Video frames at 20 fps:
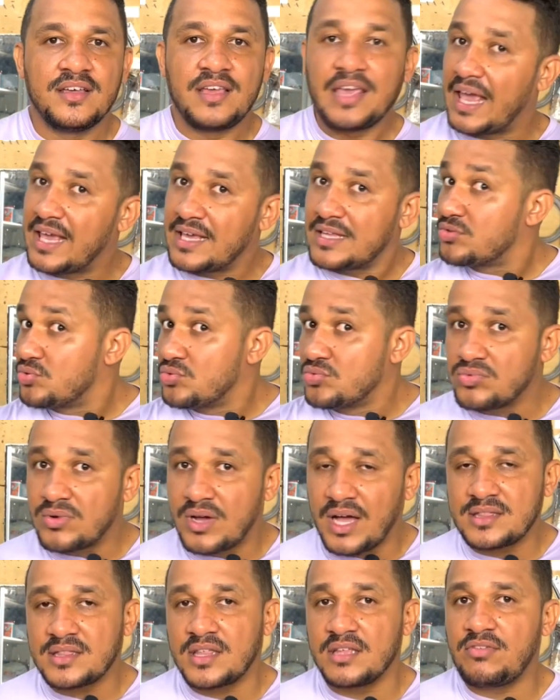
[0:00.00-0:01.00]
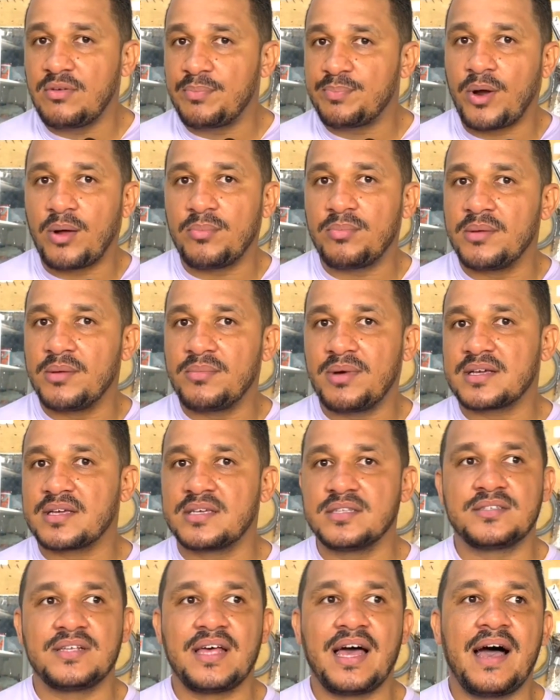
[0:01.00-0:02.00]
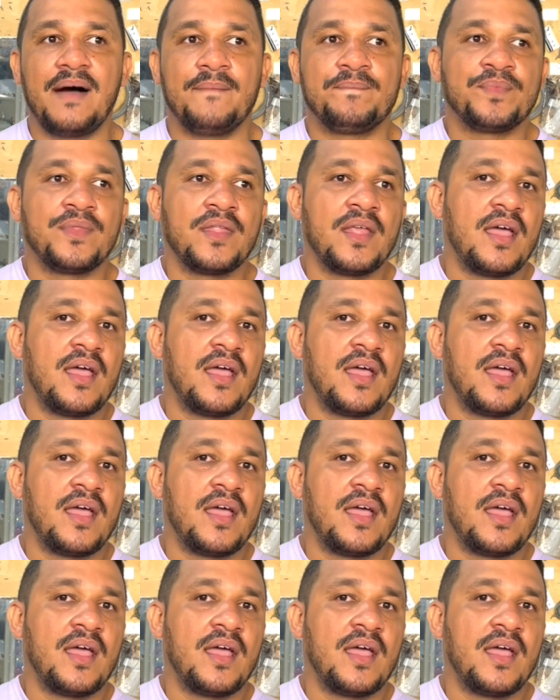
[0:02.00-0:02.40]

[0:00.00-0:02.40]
E aí nunca teve problema aqui dizer, ah,